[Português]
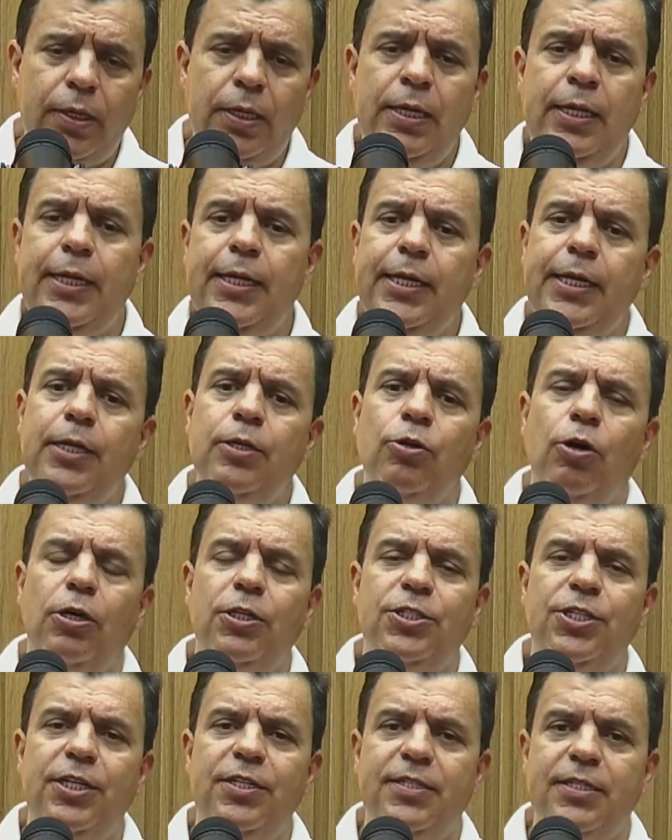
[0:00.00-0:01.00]
e que
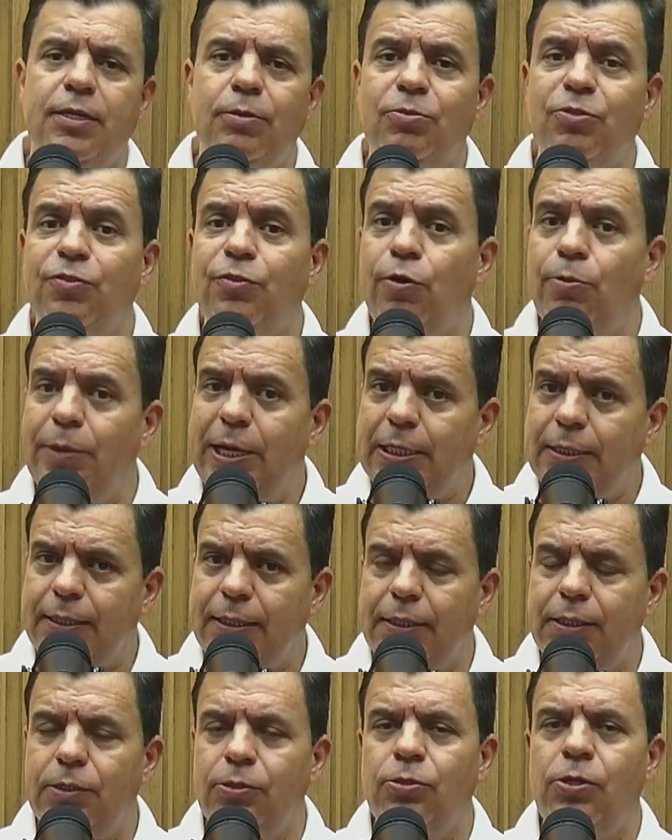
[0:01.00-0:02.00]
nós já estamos
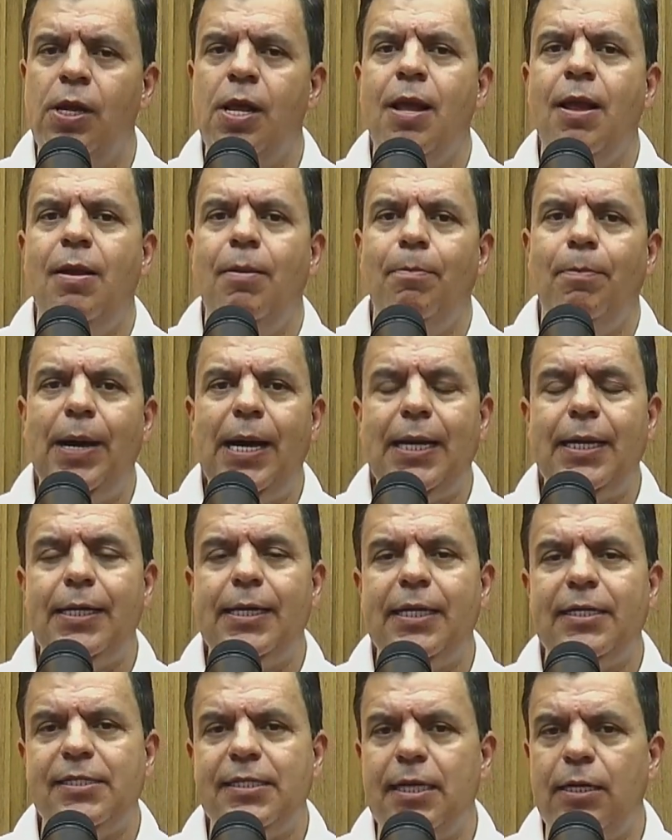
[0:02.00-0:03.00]
fomentando para
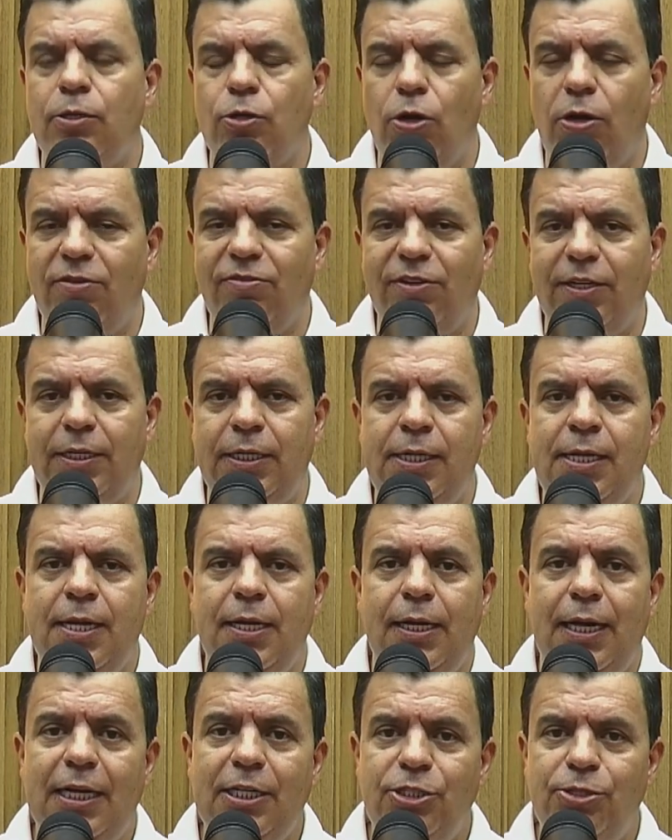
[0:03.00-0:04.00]
que essa nova
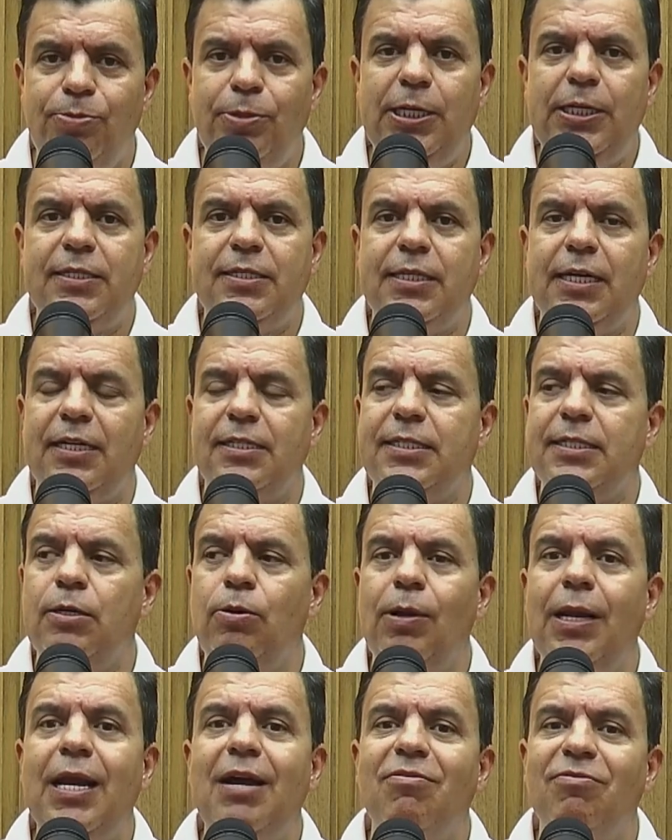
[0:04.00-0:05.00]

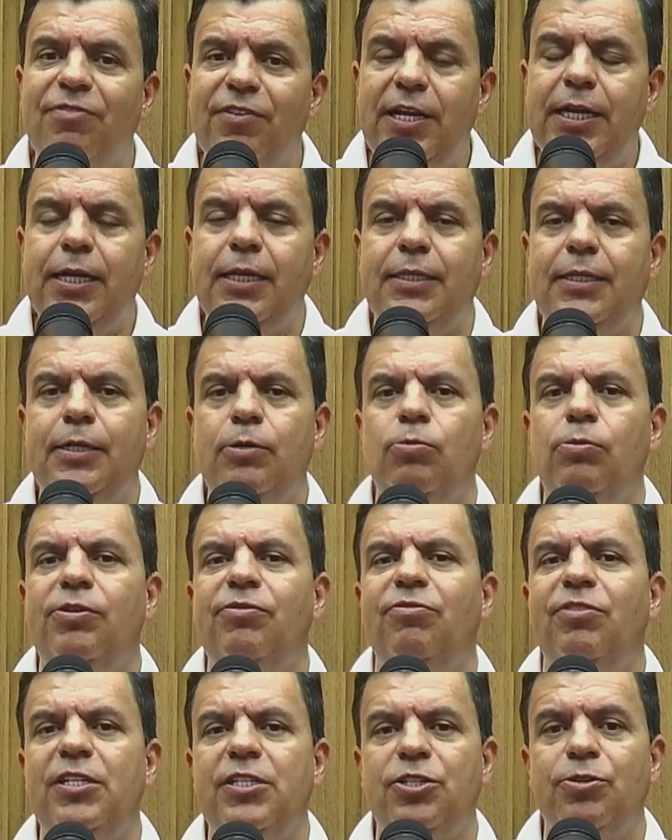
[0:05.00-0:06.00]
administração ela venha ter um
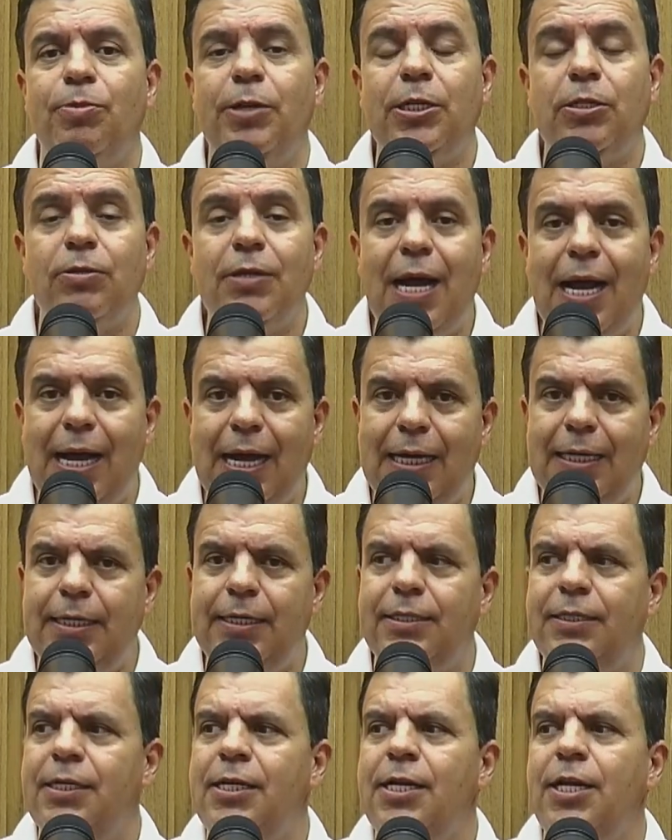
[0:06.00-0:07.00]
investimento na
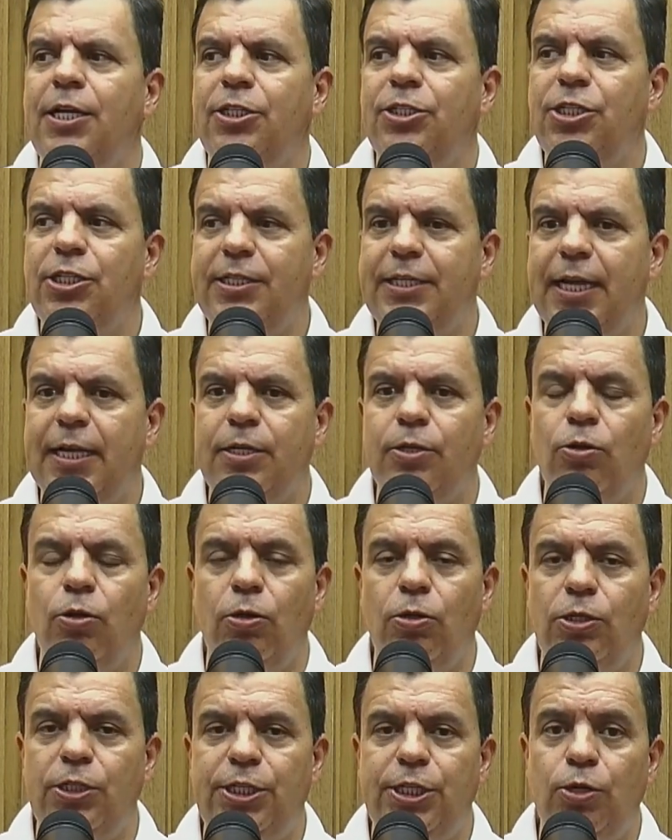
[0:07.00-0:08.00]
área de
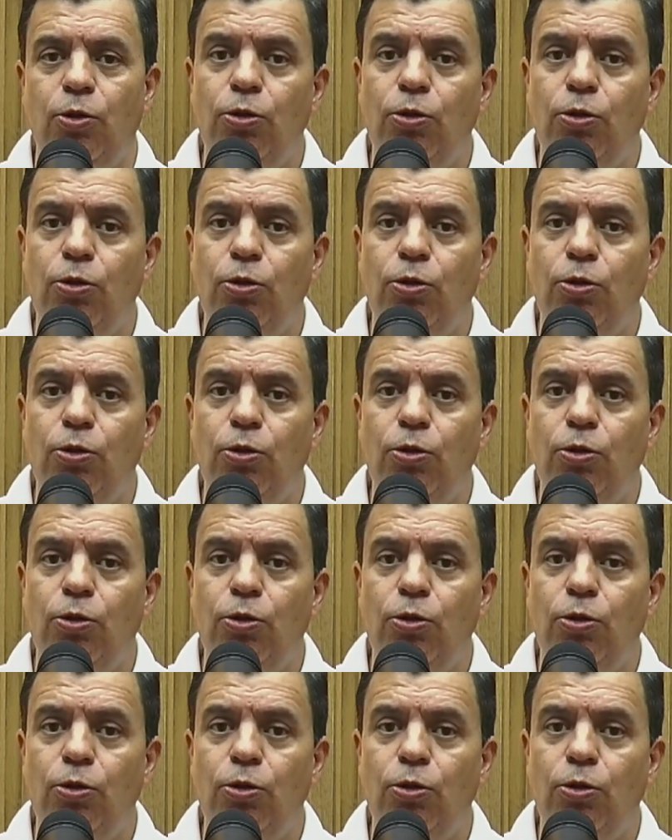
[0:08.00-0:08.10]
tecnologia.